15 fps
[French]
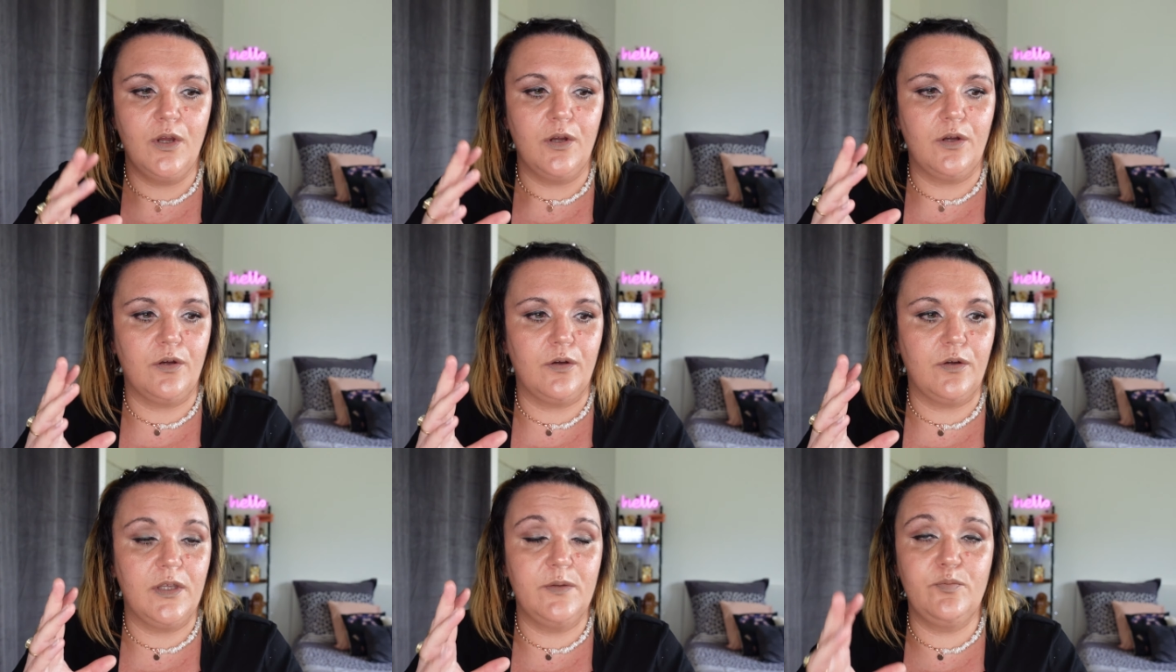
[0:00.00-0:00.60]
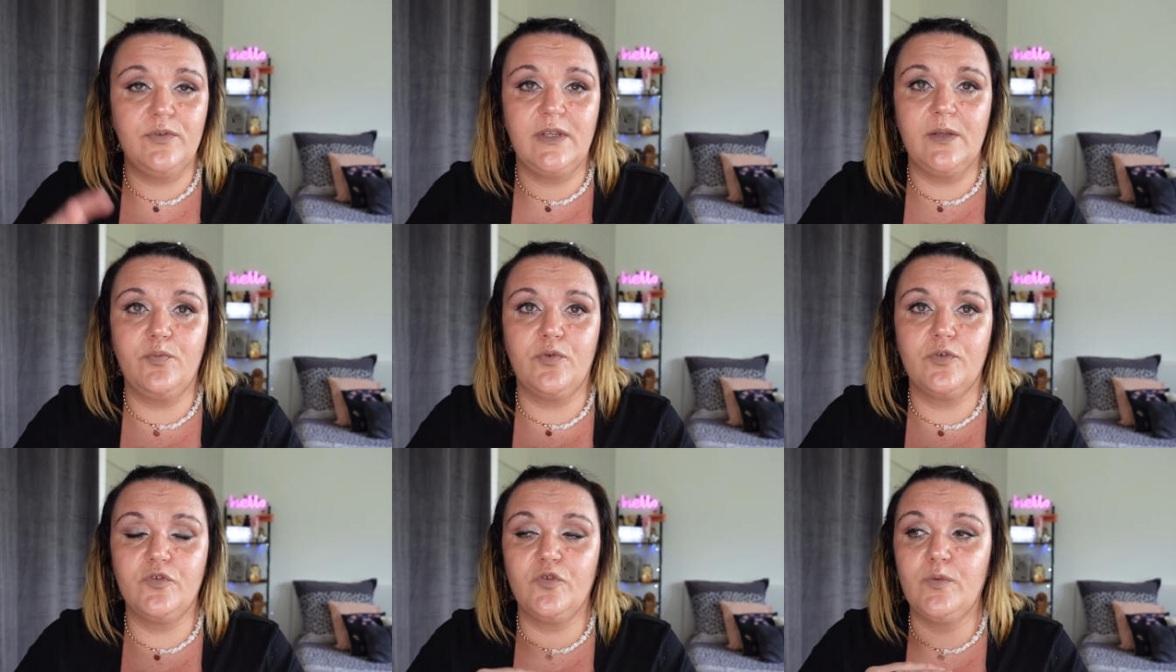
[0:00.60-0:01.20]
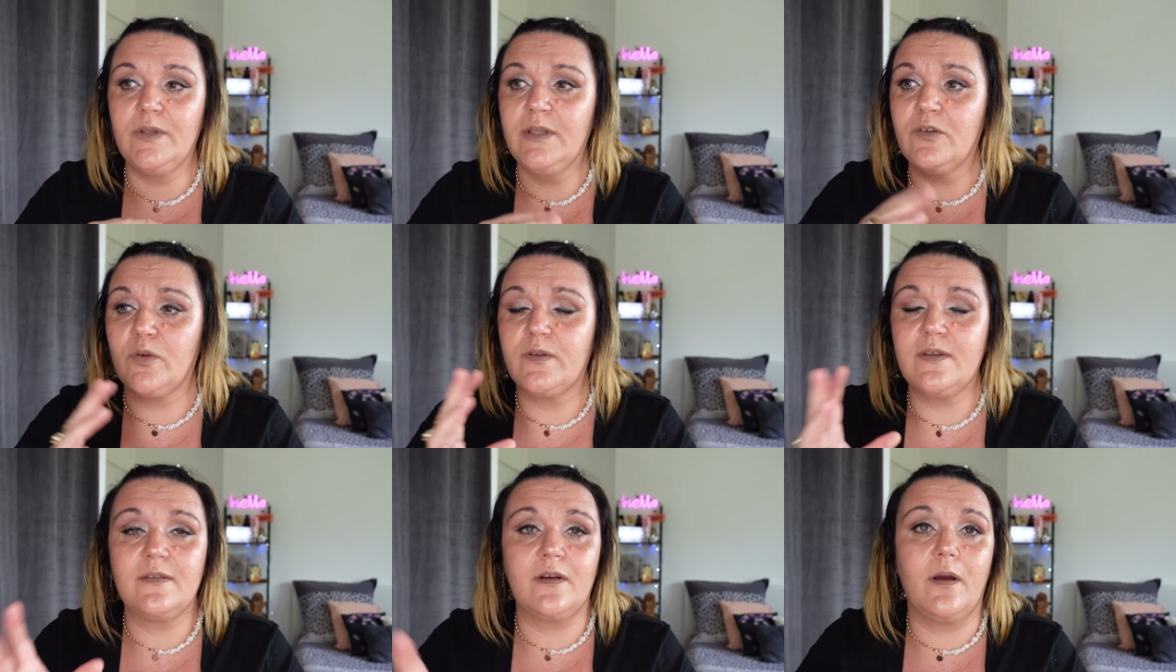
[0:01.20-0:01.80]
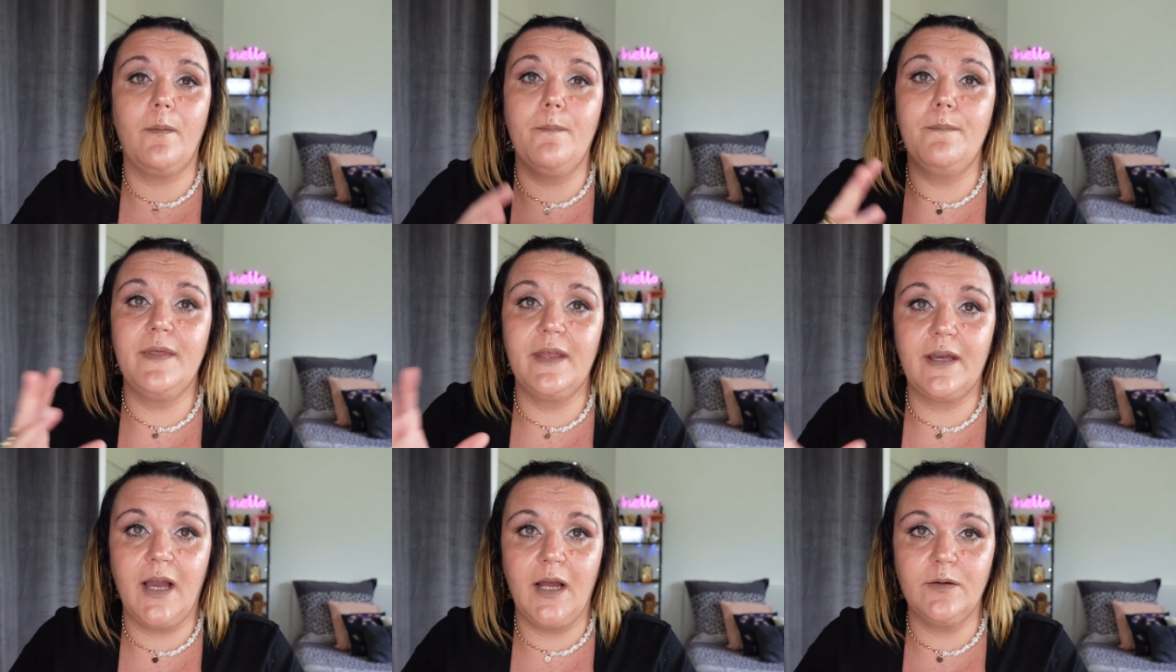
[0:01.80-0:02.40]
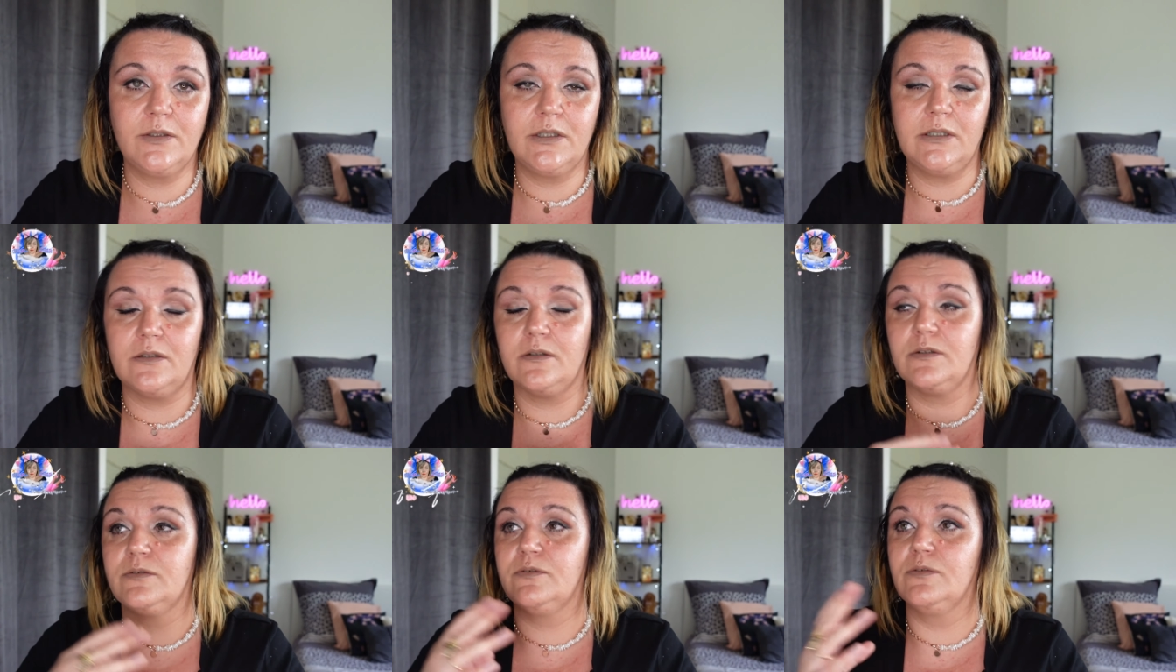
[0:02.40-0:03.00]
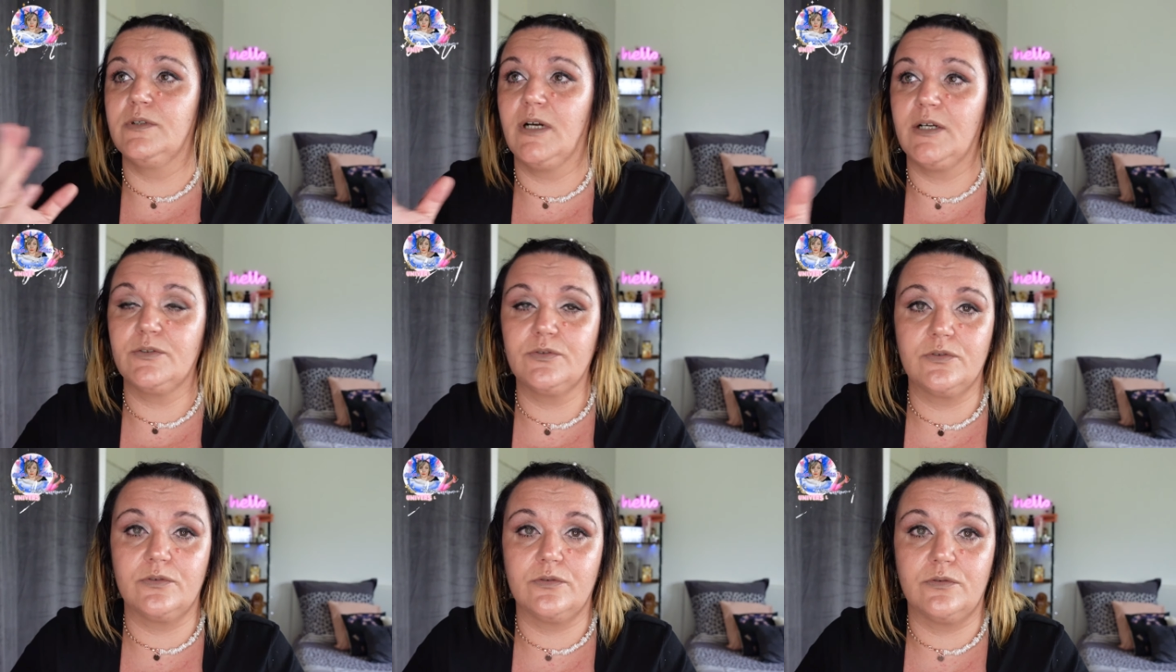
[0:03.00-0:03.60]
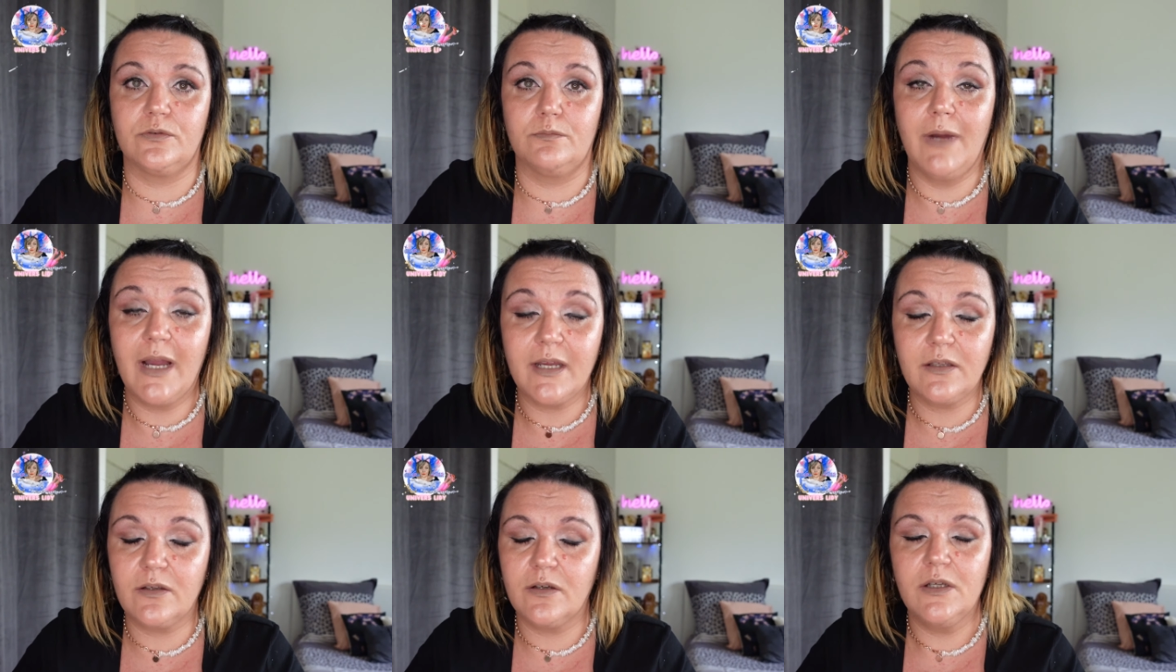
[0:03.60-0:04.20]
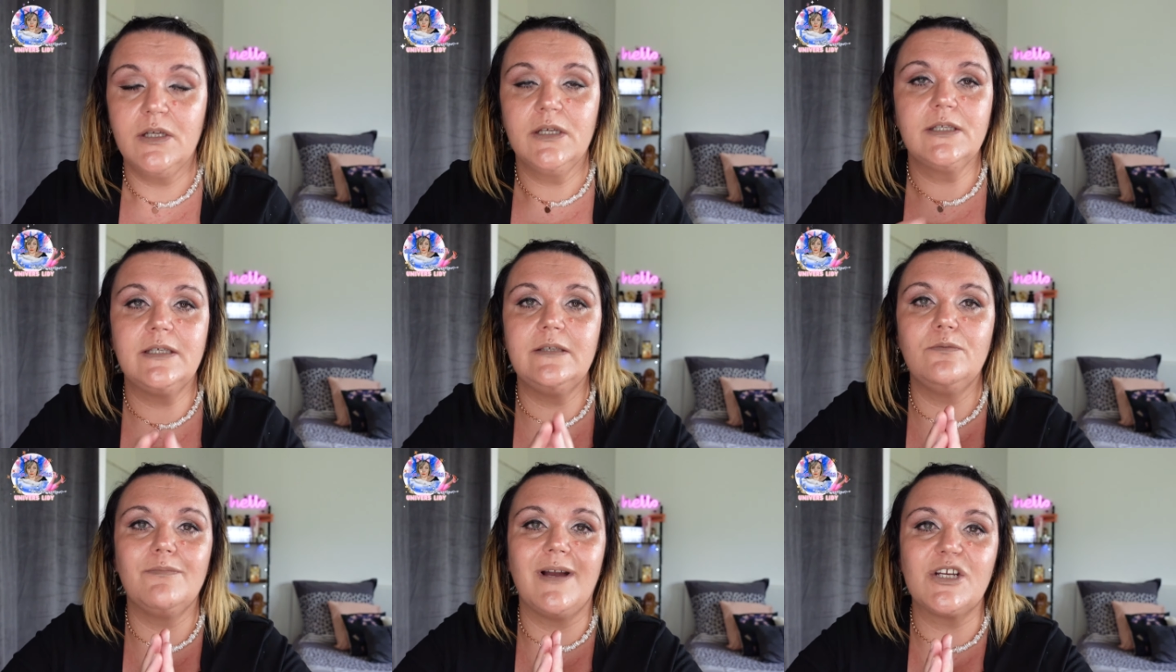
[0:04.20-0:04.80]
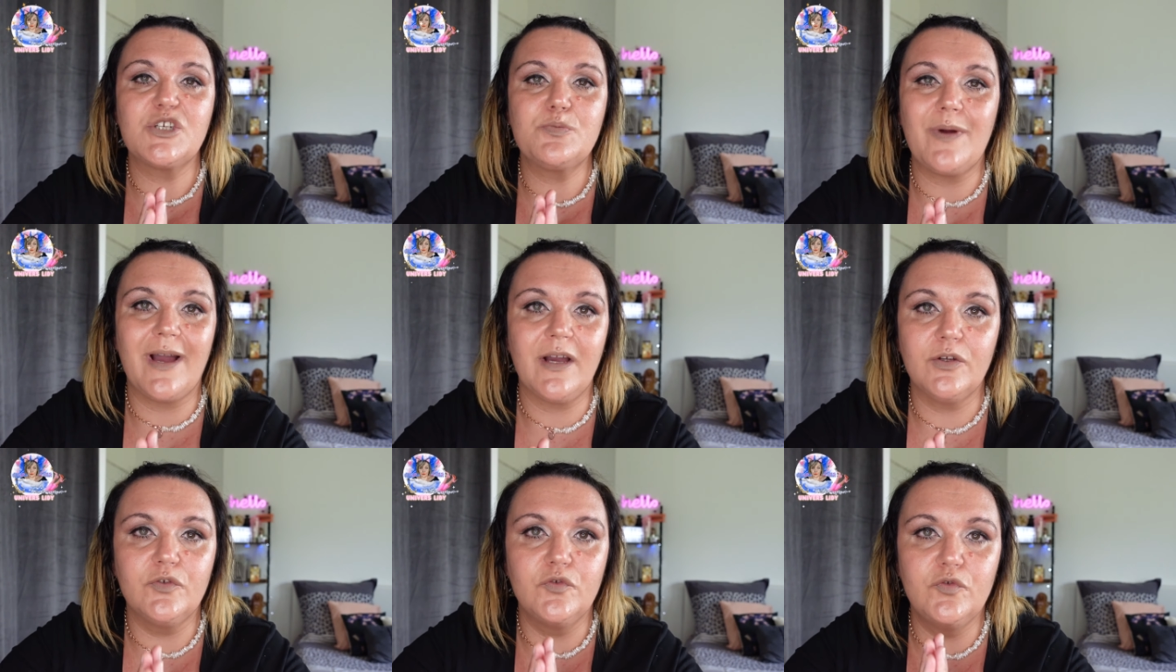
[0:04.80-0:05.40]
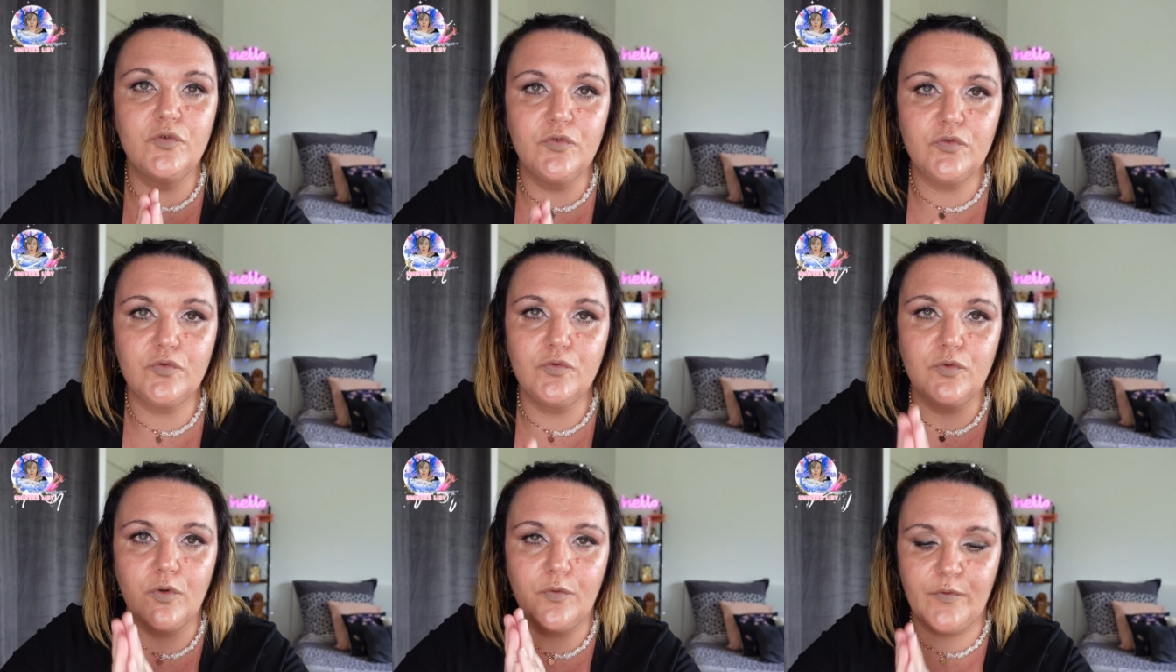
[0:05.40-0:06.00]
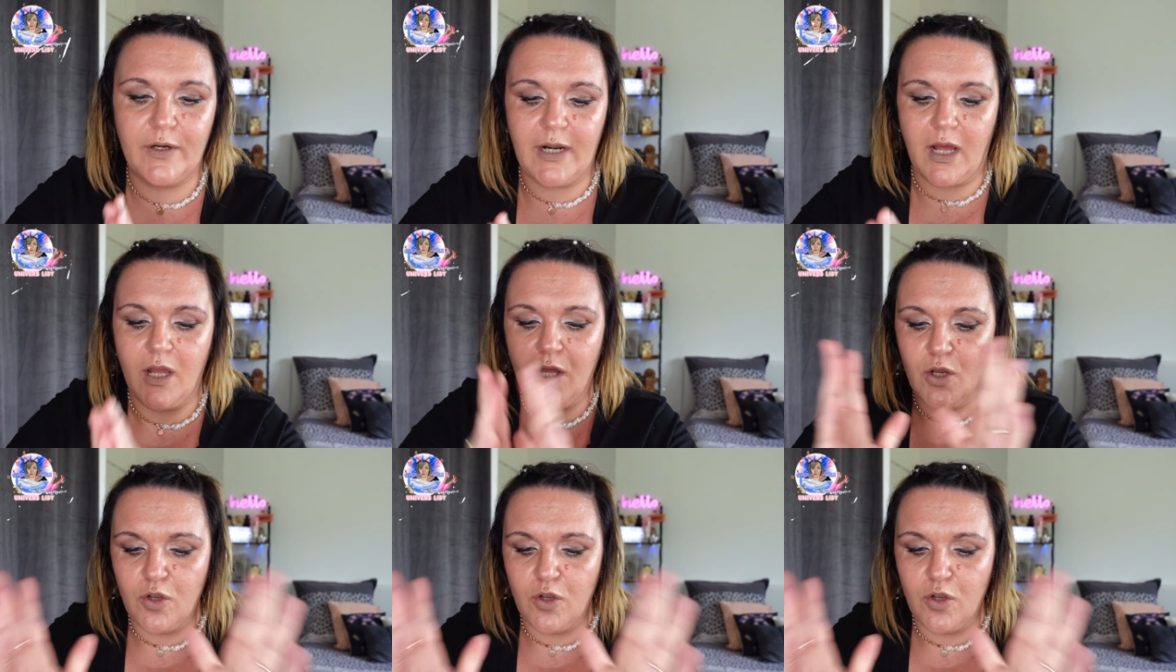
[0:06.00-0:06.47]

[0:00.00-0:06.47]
et puis des produits soi-disant miracles de grandes marques qui ne marchent pas du tout. Voilà.